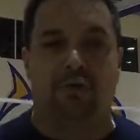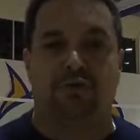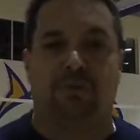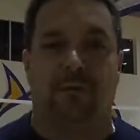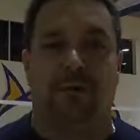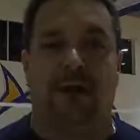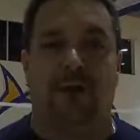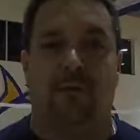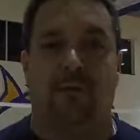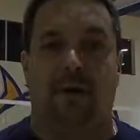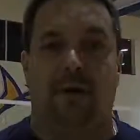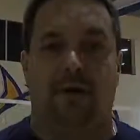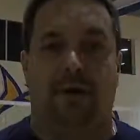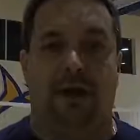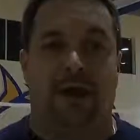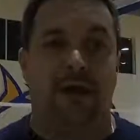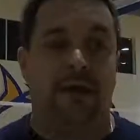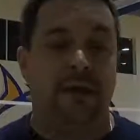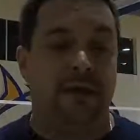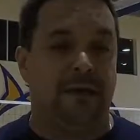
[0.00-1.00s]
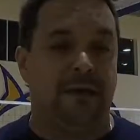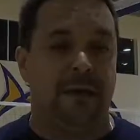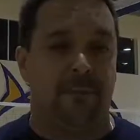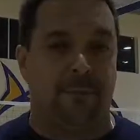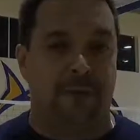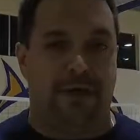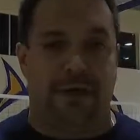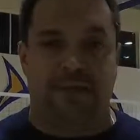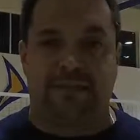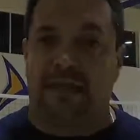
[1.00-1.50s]
sobre las jugadoras que
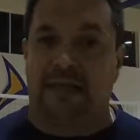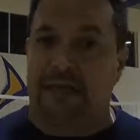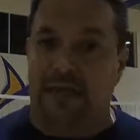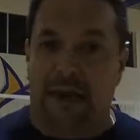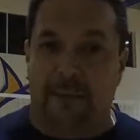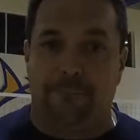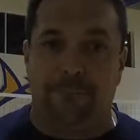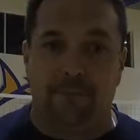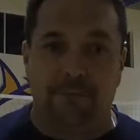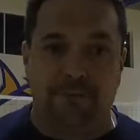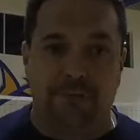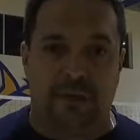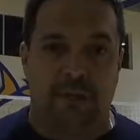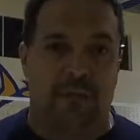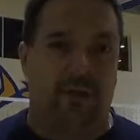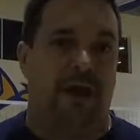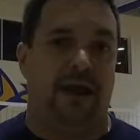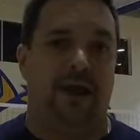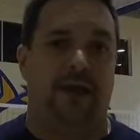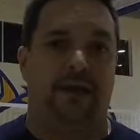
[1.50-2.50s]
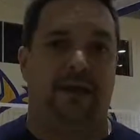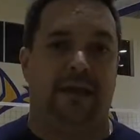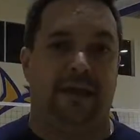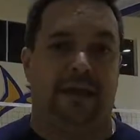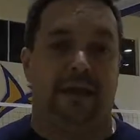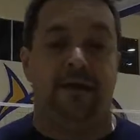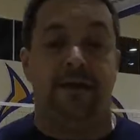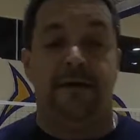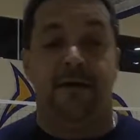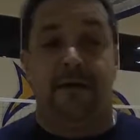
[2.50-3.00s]
puedan estar en las puntas o en las esquinas.
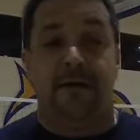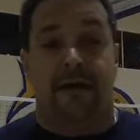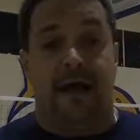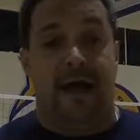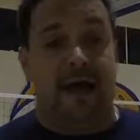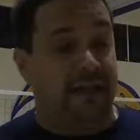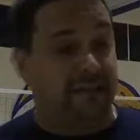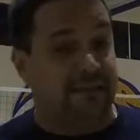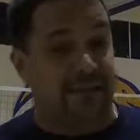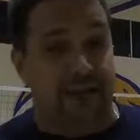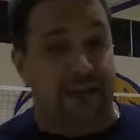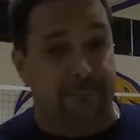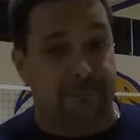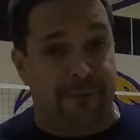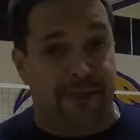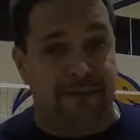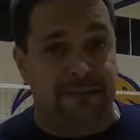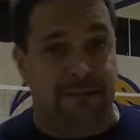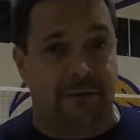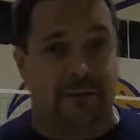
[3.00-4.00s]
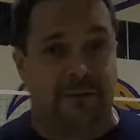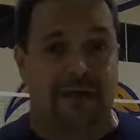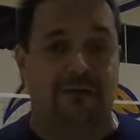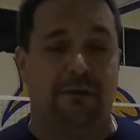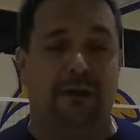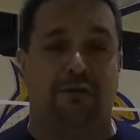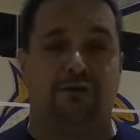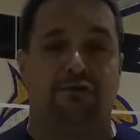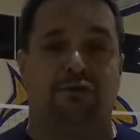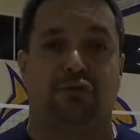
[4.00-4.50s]
Aquí tienen parte, ¿verdad? Lo
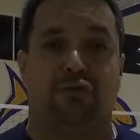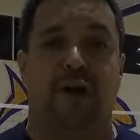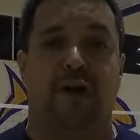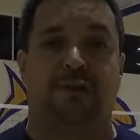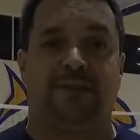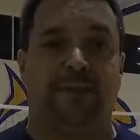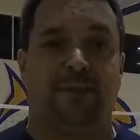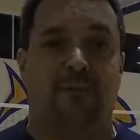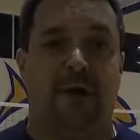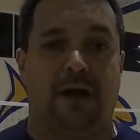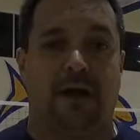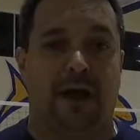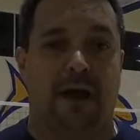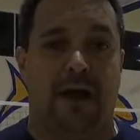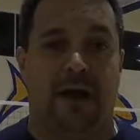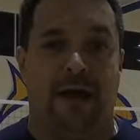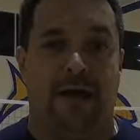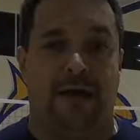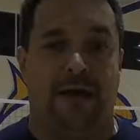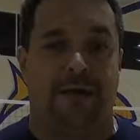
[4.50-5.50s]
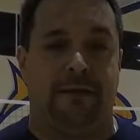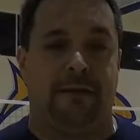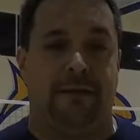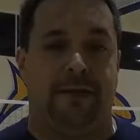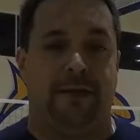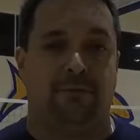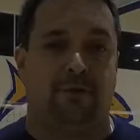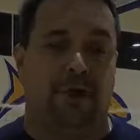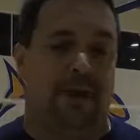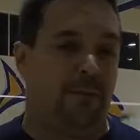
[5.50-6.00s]
que nosotros hacemos acá en,
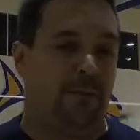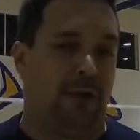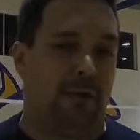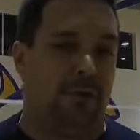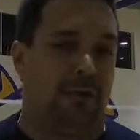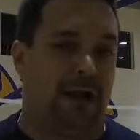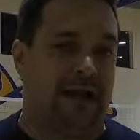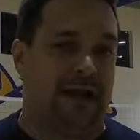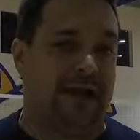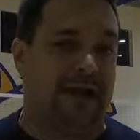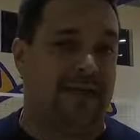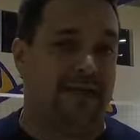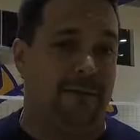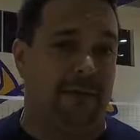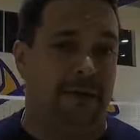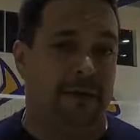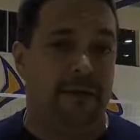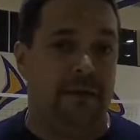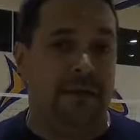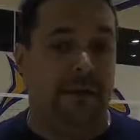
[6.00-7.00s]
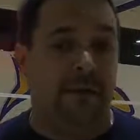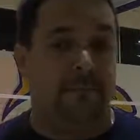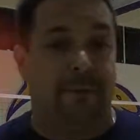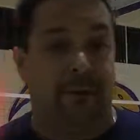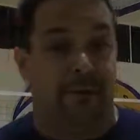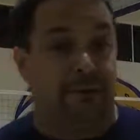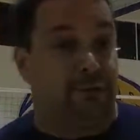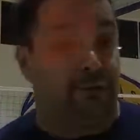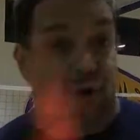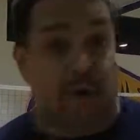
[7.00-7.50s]
en Doral Academy,
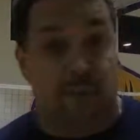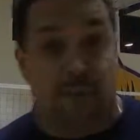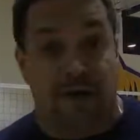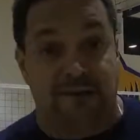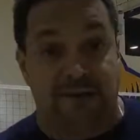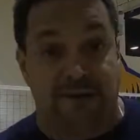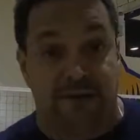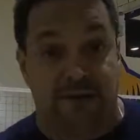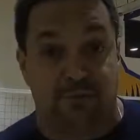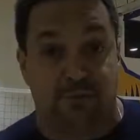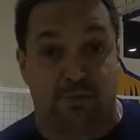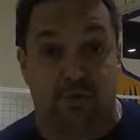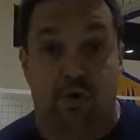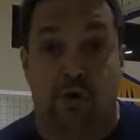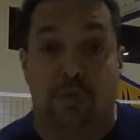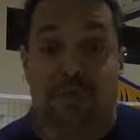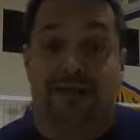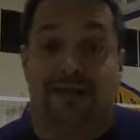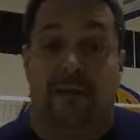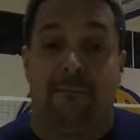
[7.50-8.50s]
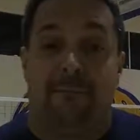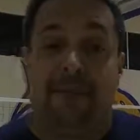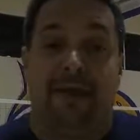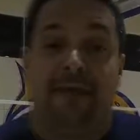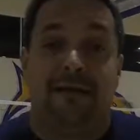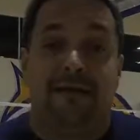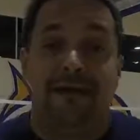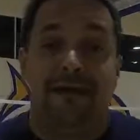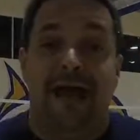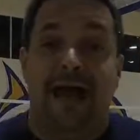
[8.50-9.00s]
pero usted lo puede hacer en su club y
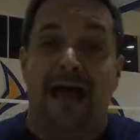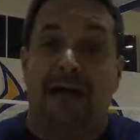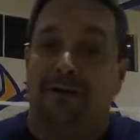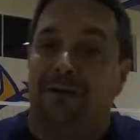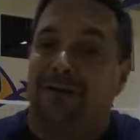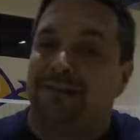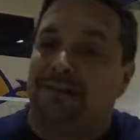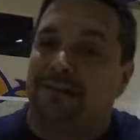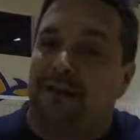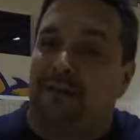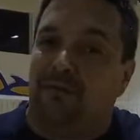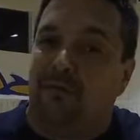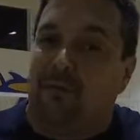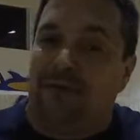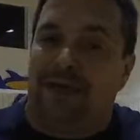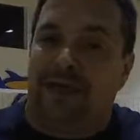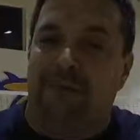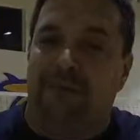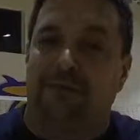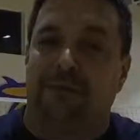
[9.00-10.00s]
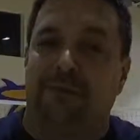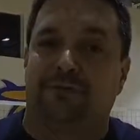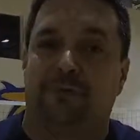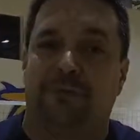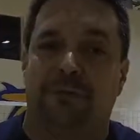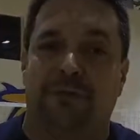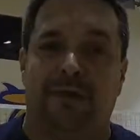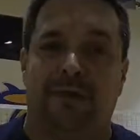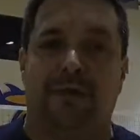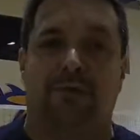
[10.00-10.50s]
también, acuérdese, cuando vaya viendo estos
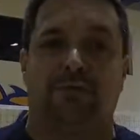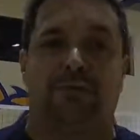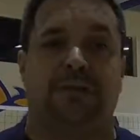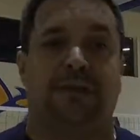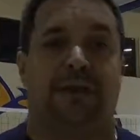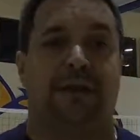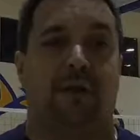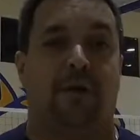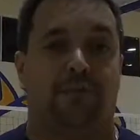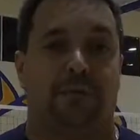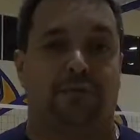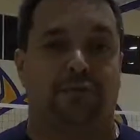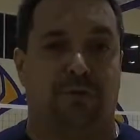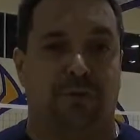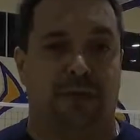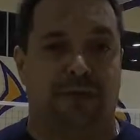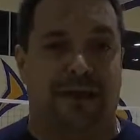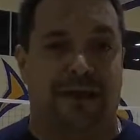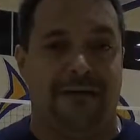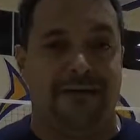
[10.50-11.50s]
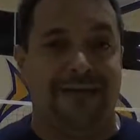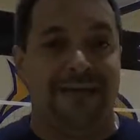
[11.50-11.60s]
videos, usted tiene la oportunidad